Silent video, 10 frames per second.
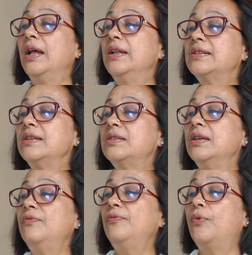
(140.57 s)
एंड एसेट्स
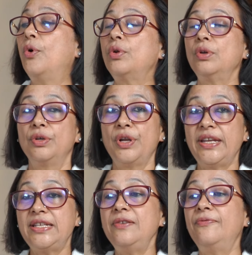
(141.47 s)
है
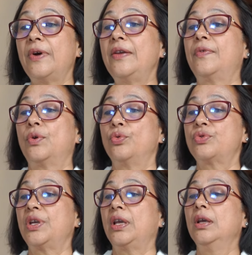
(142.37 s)
495 करोड़
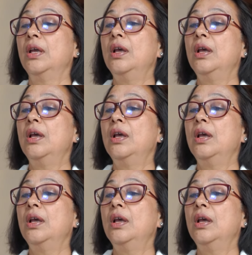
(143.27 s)
के